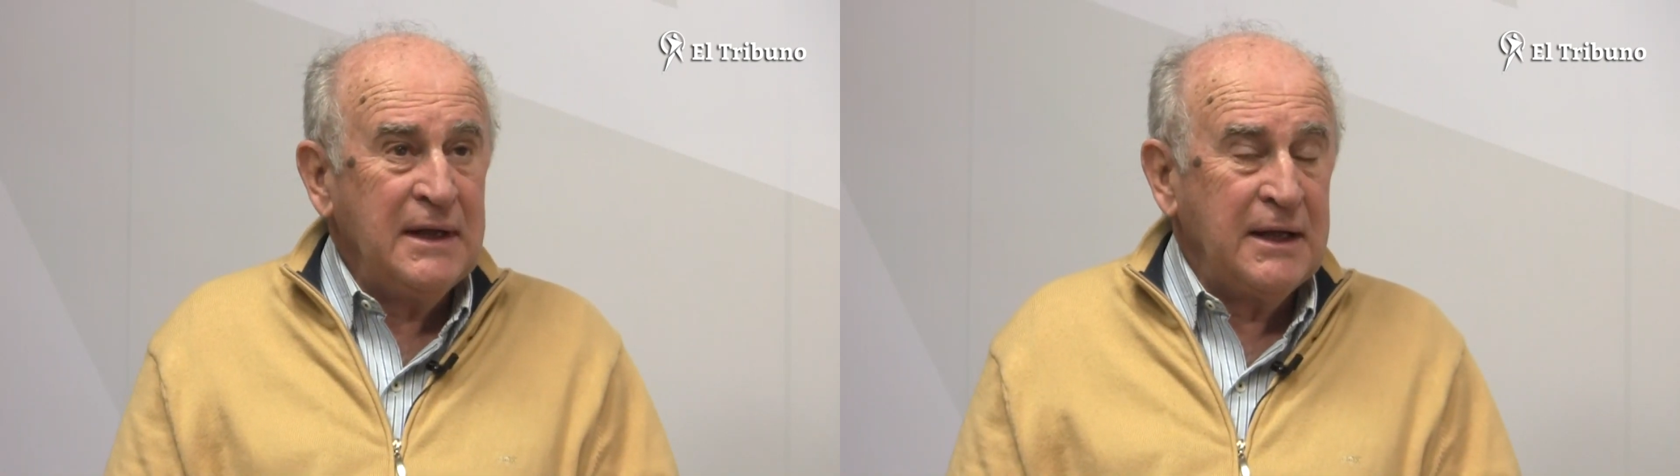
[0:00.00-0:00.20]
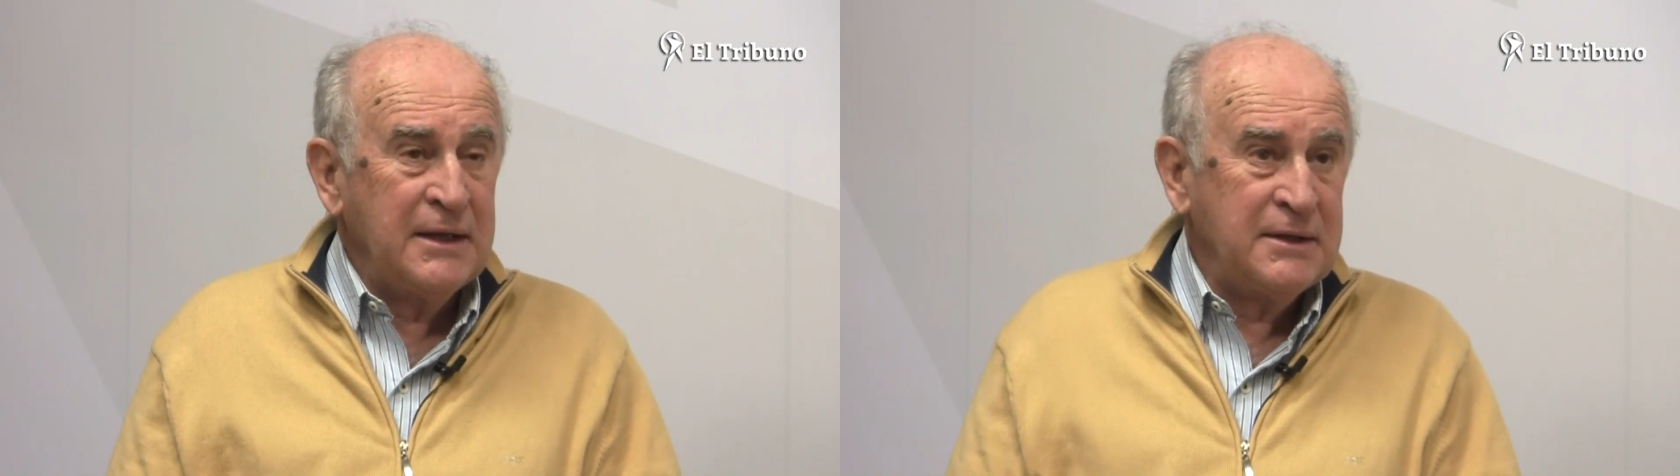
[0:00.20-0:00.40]

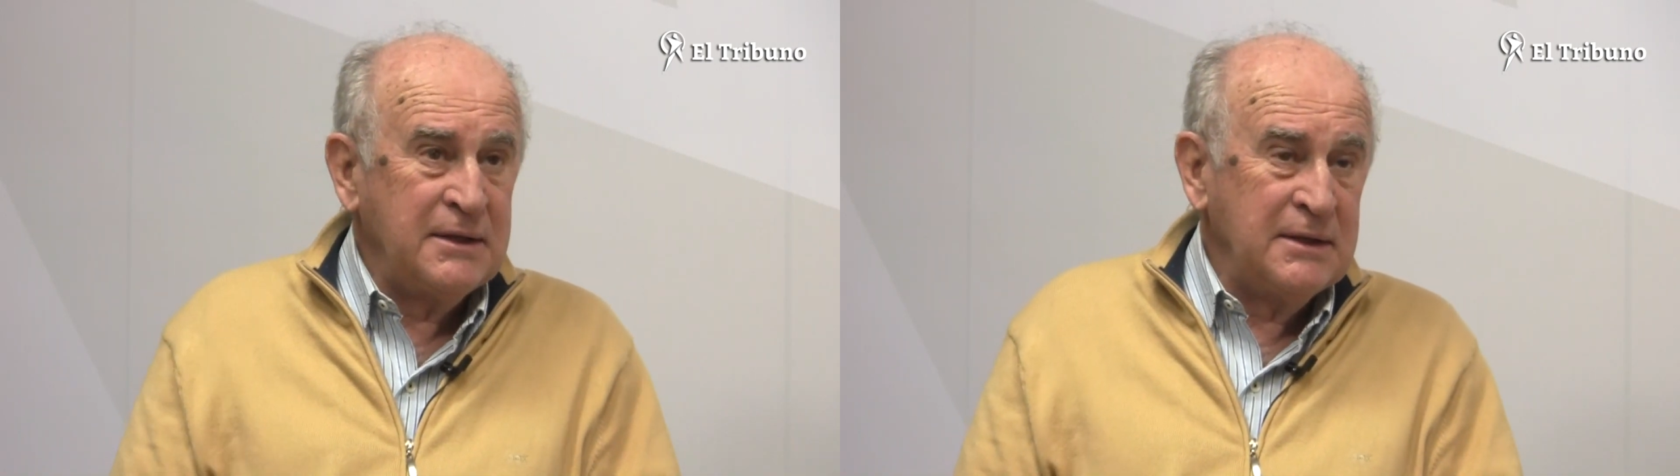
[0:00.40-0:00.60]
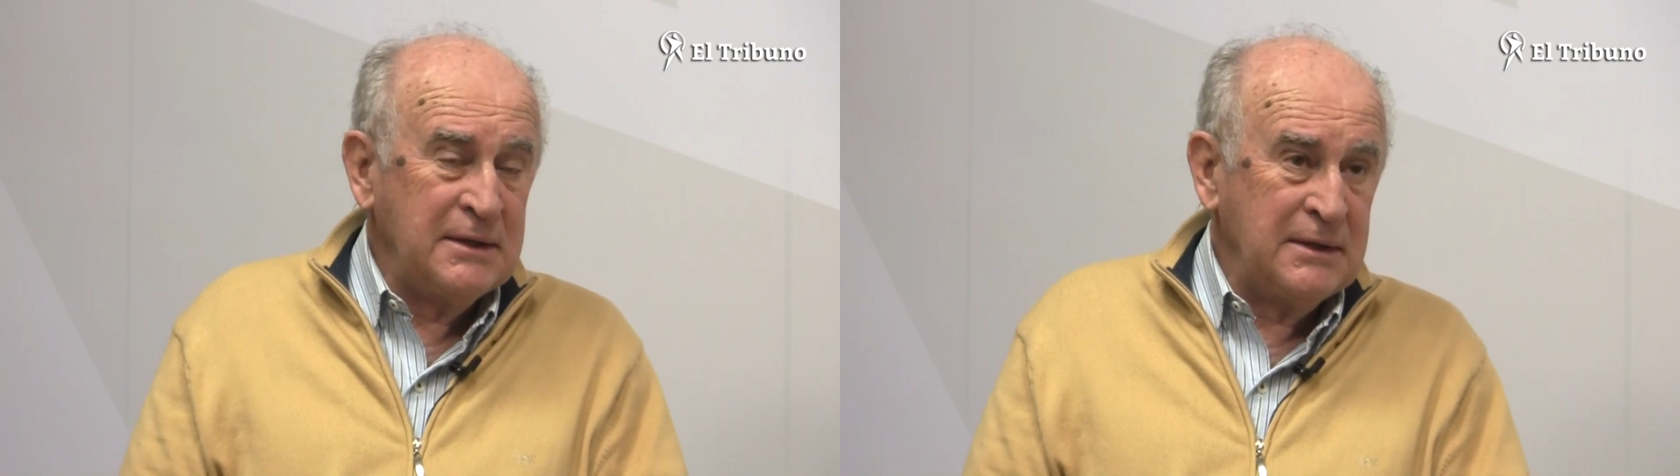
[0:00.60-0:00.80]

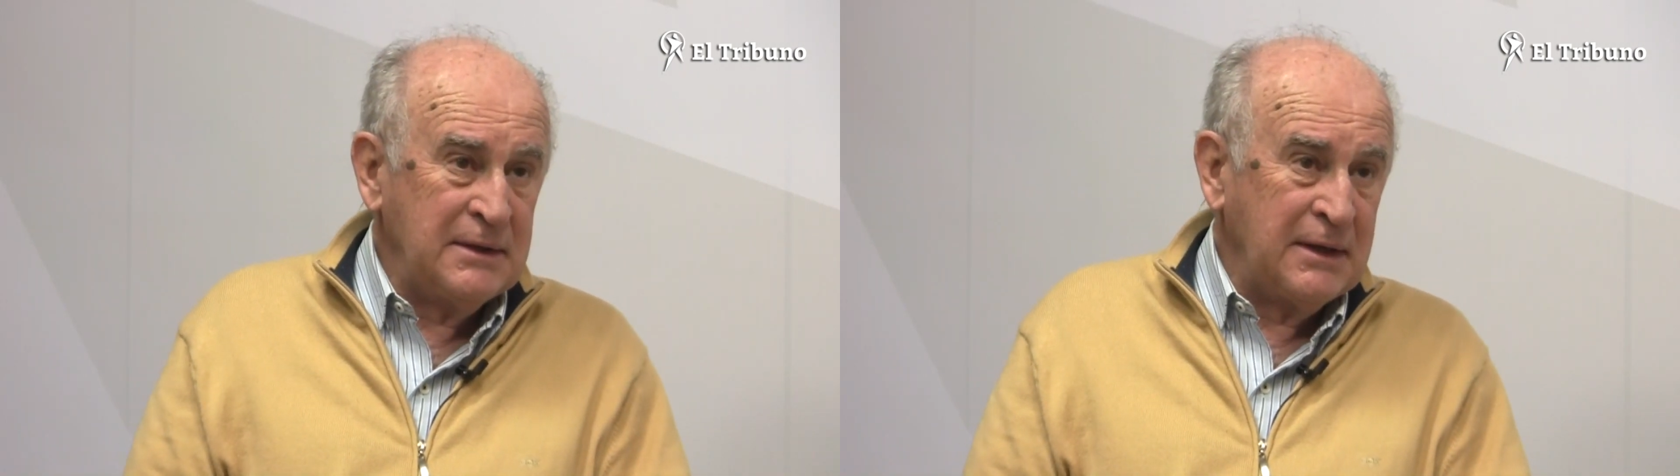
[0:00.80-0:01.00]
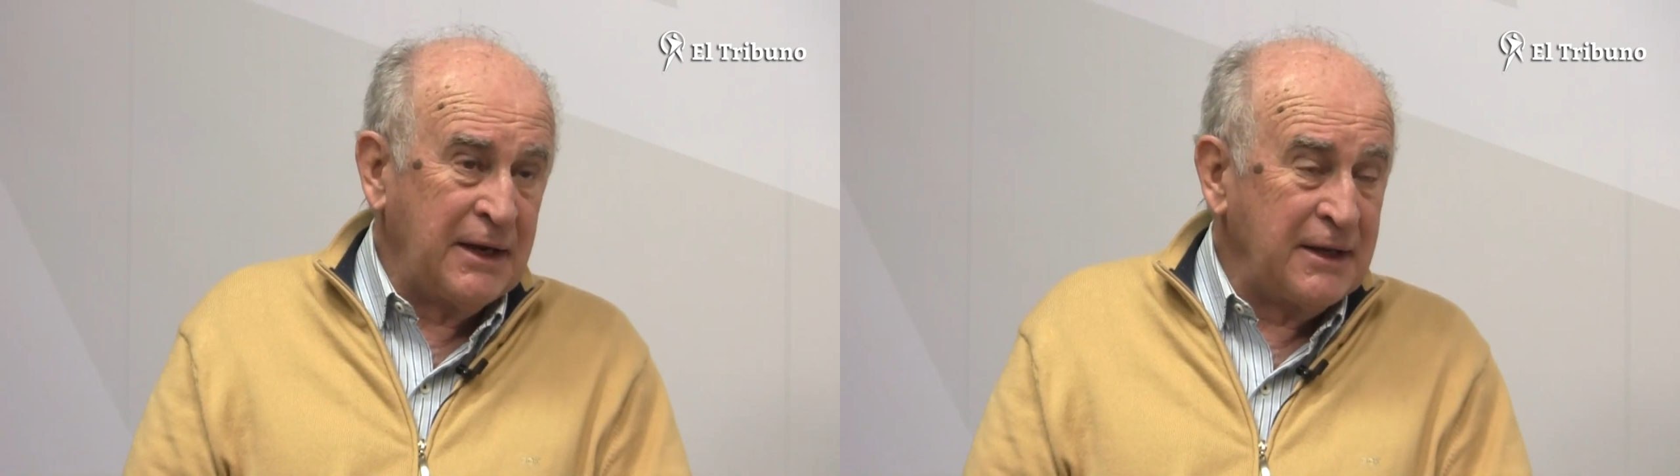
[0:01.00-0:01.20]

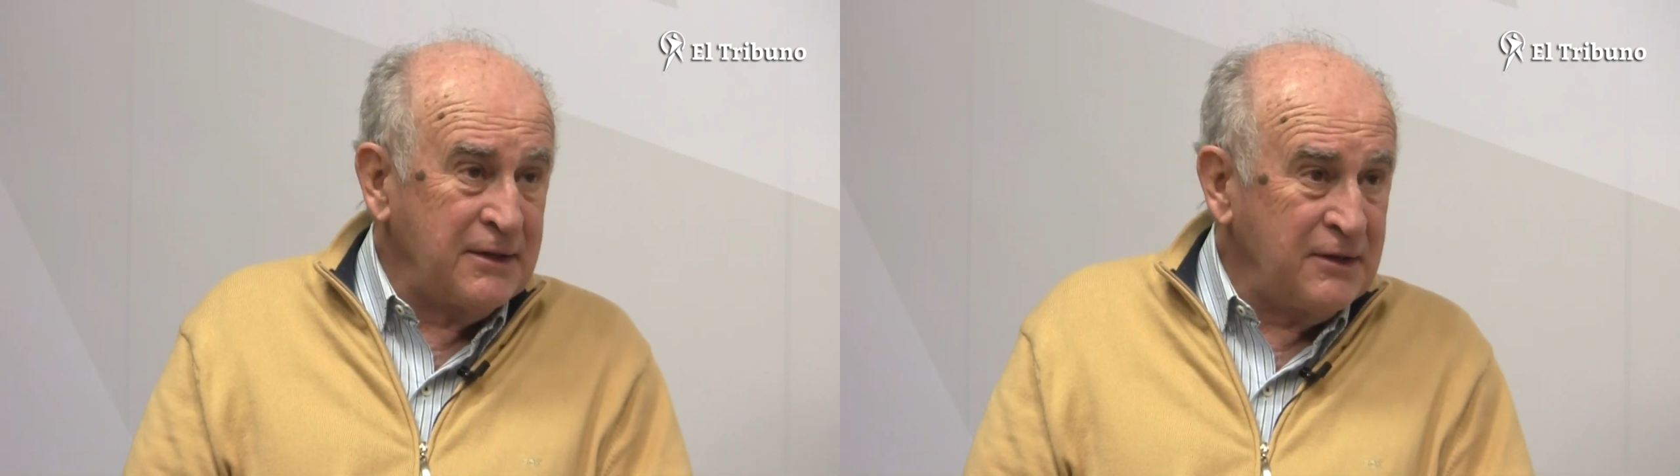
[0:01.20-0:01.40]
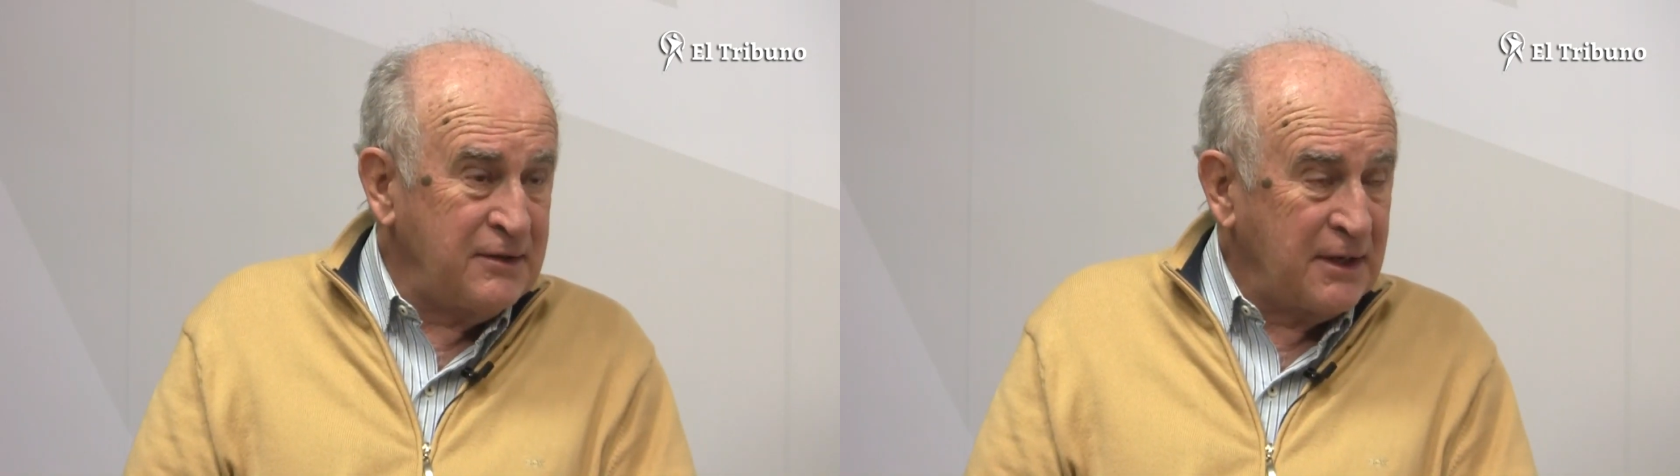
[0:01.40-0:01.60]
este,
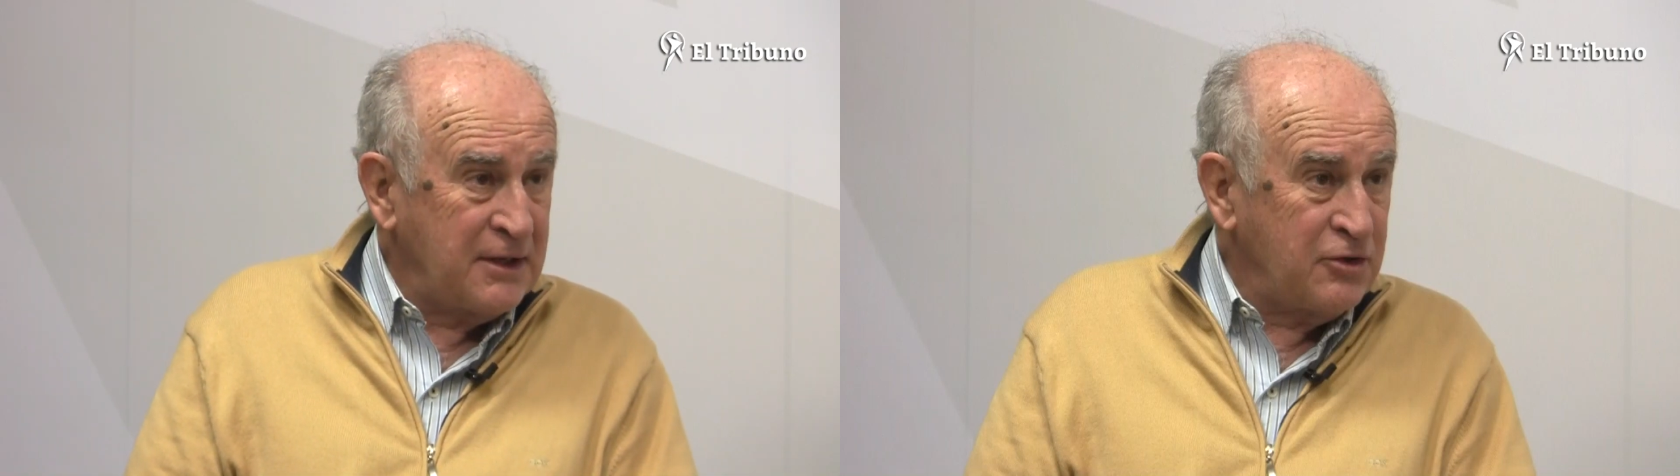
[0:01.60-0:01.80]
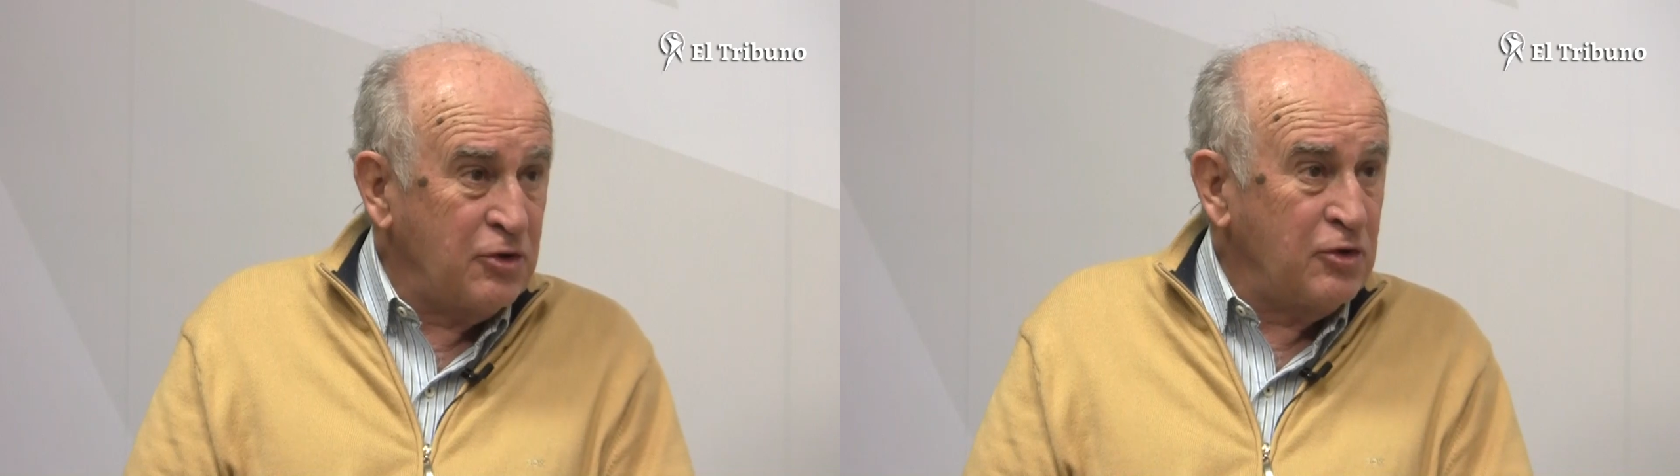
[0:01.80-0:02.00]
garantiza
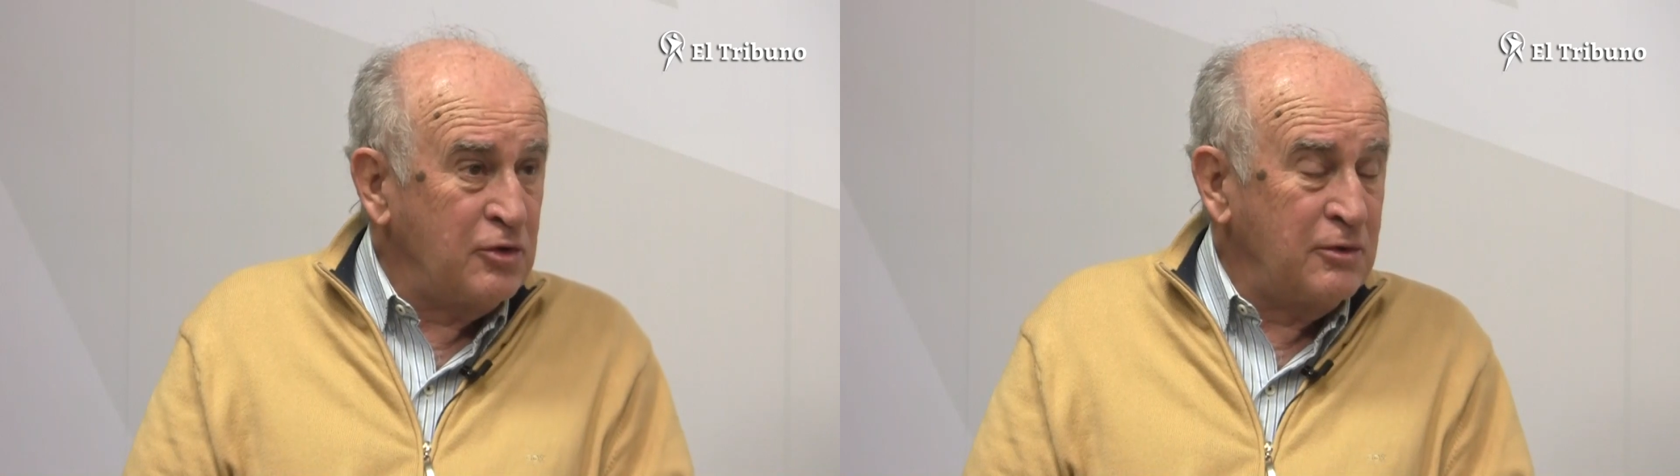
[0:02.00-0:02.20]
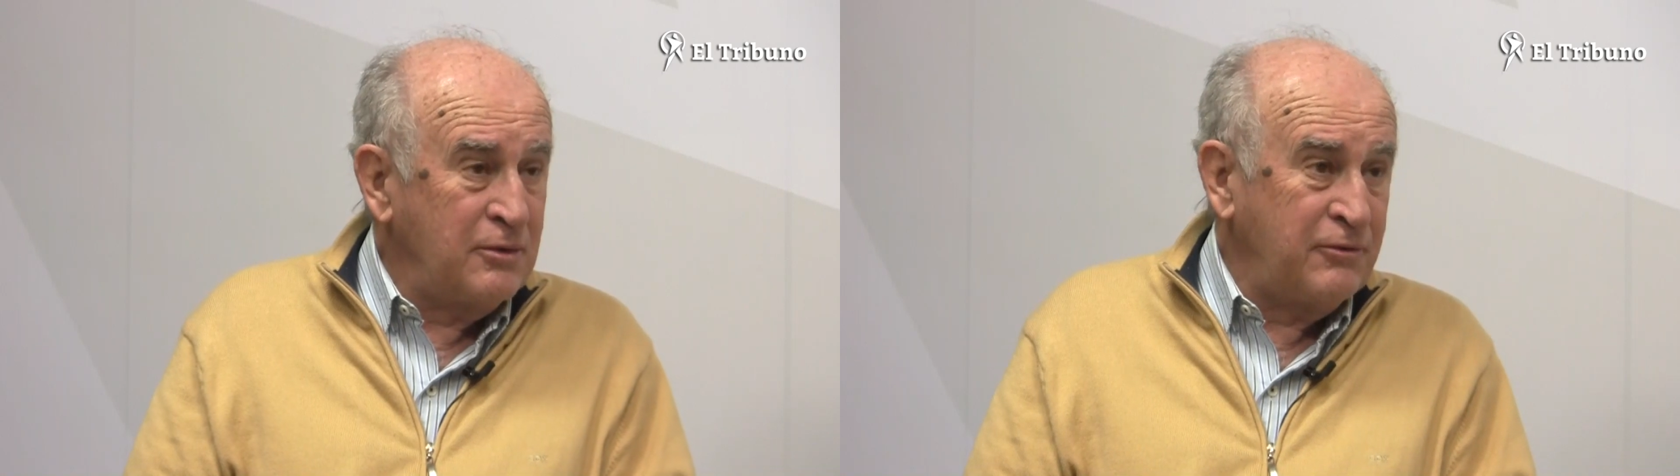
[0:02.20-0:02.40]
que todo,